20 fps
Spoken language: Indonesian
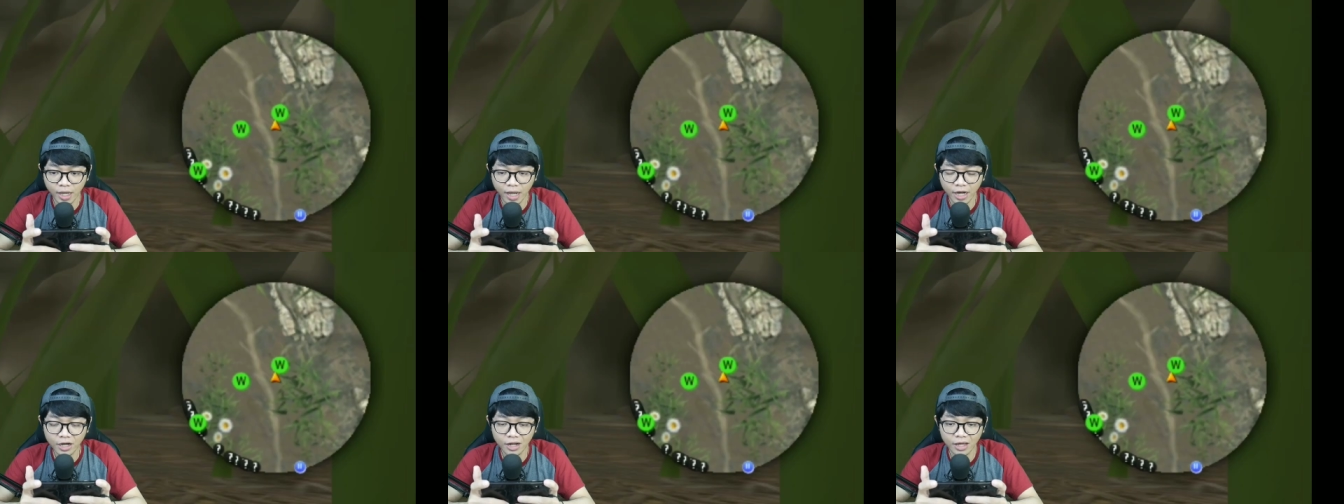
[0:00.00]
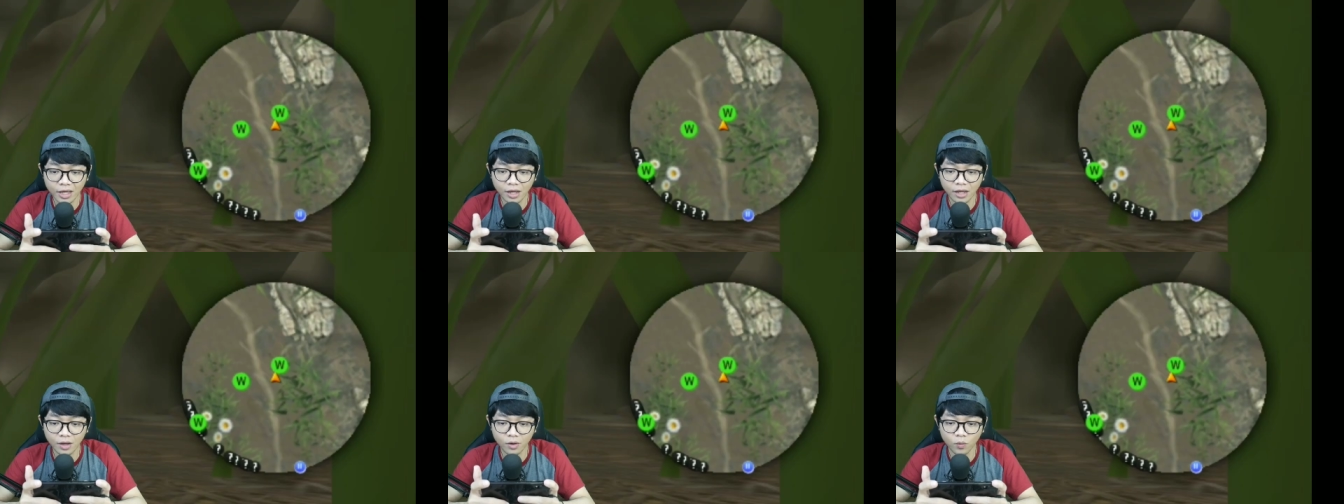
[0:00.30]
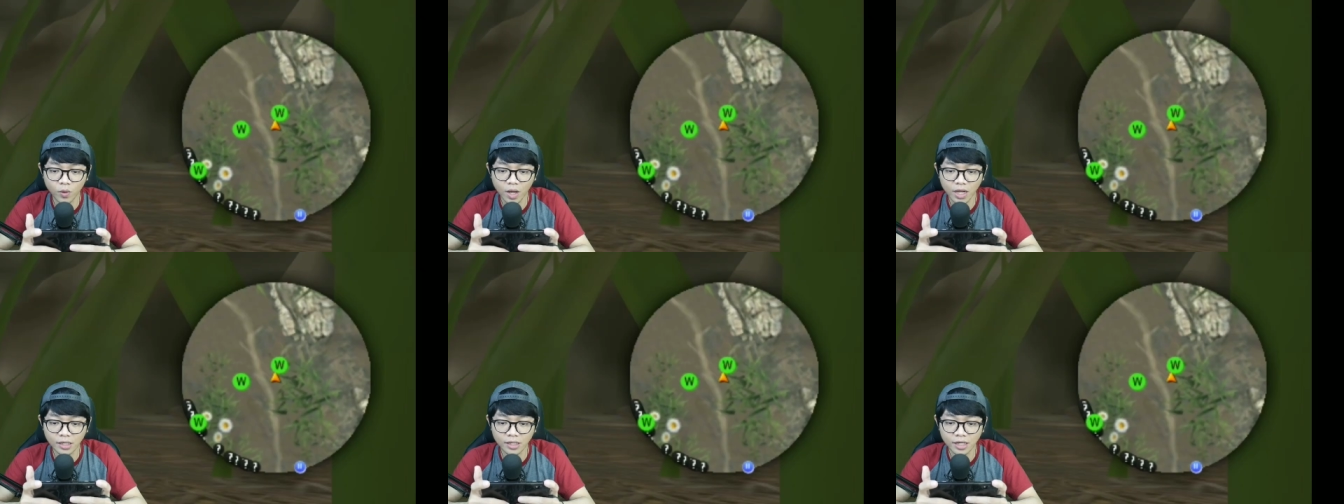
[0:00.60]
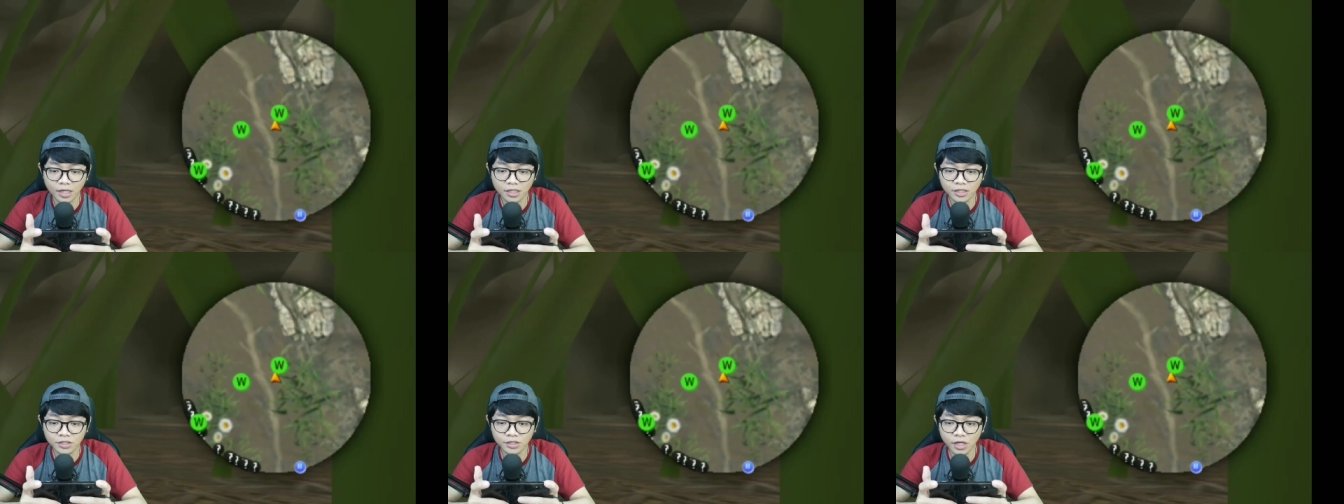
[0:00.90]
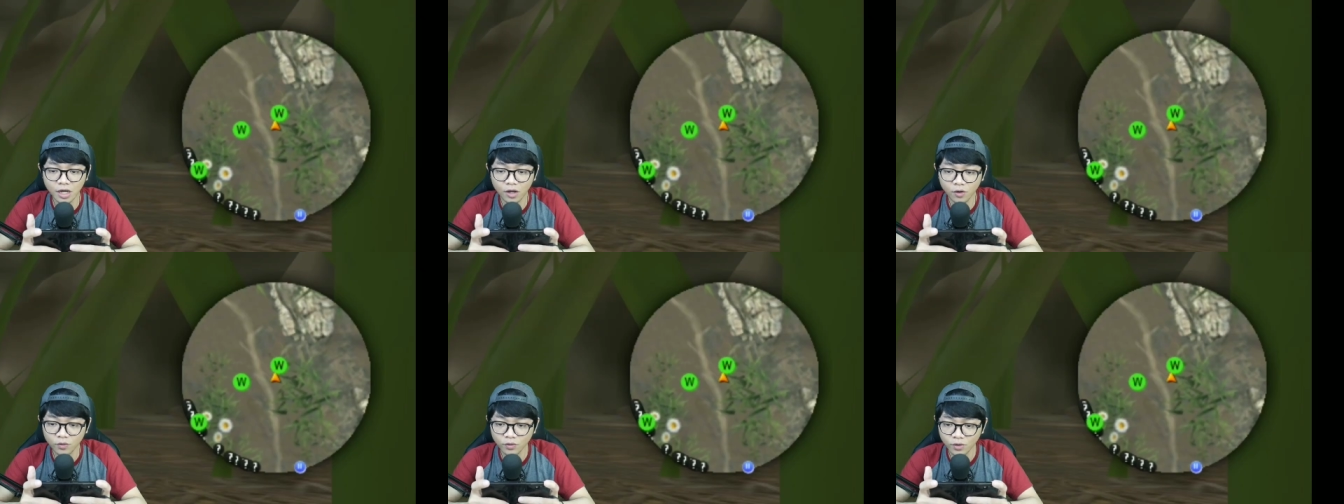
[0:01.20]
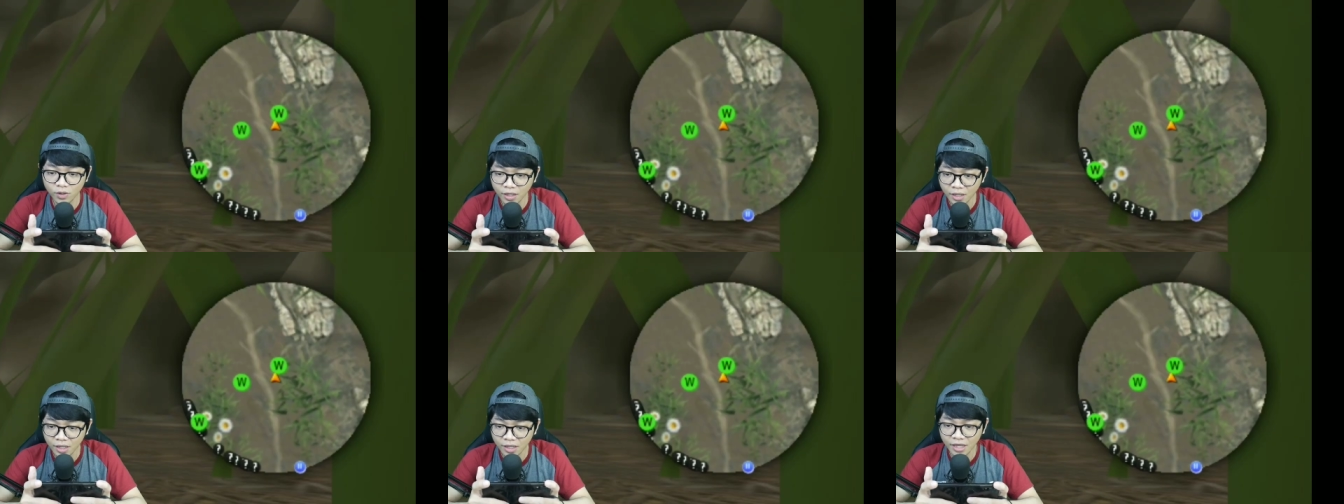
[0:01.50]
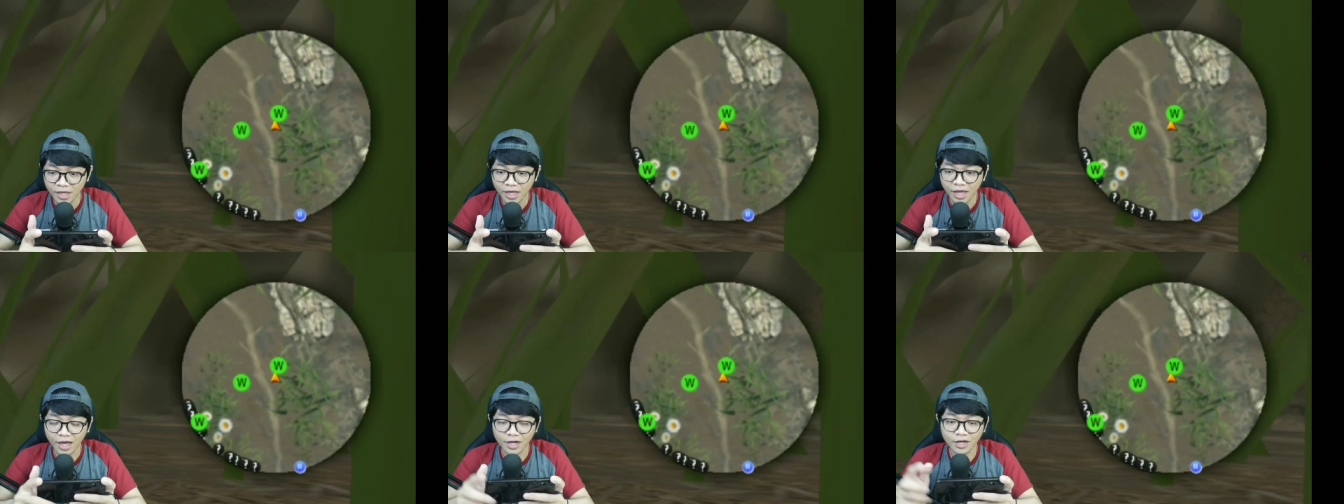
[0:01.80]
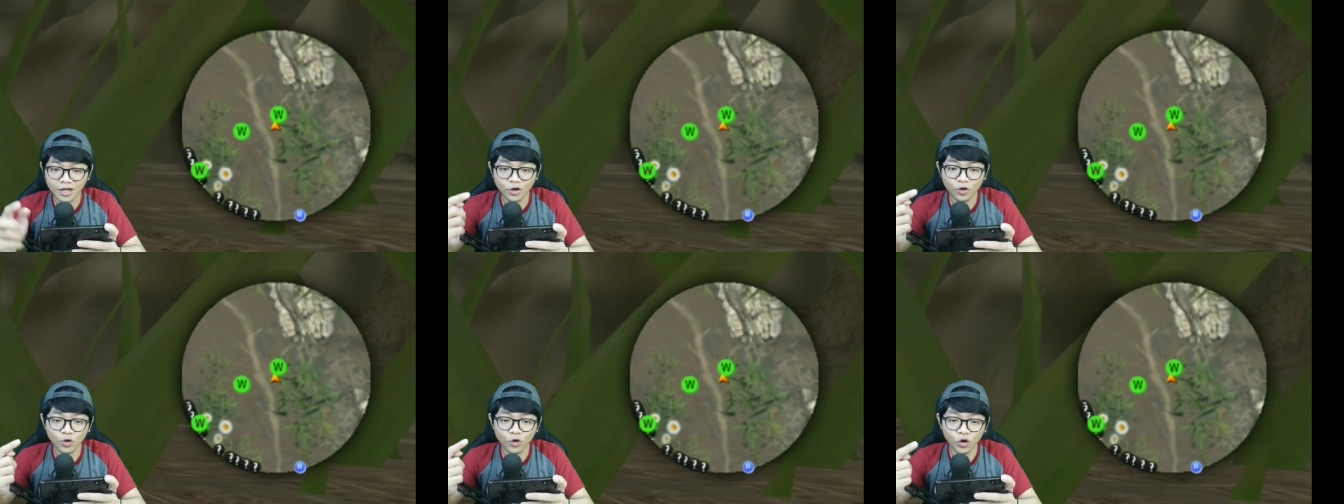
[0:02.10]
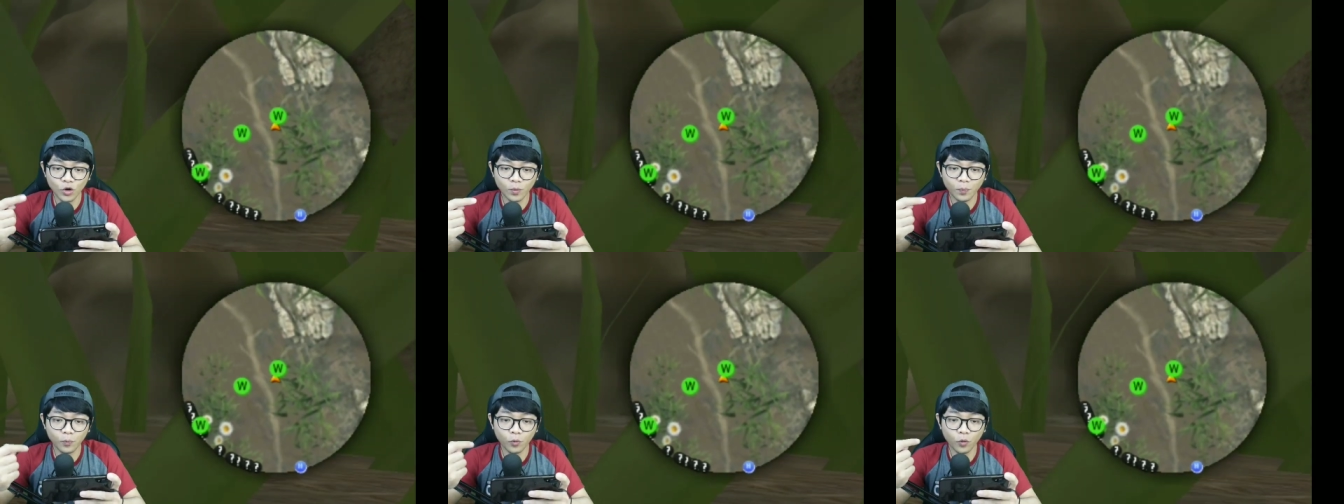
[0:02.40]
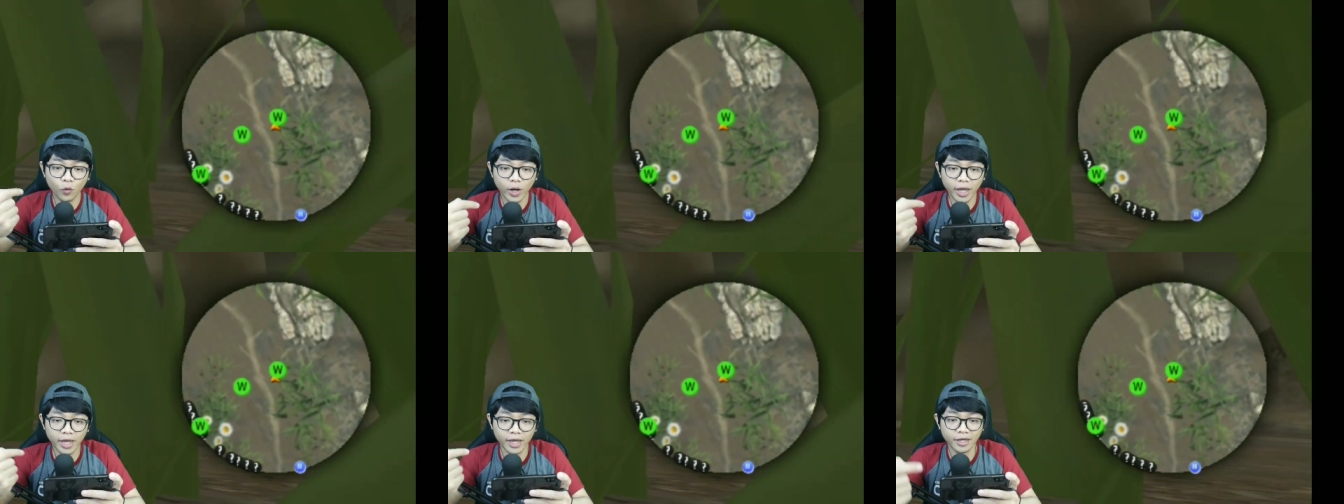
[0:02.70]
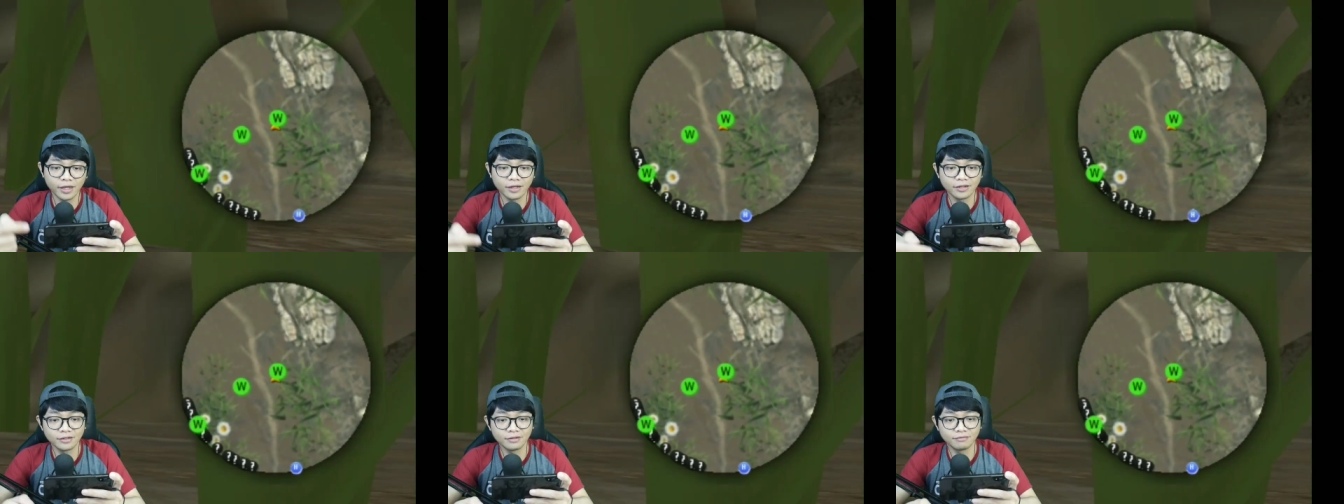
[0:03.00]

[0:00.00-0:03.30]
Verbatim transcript: ada warna hijau ada huruf W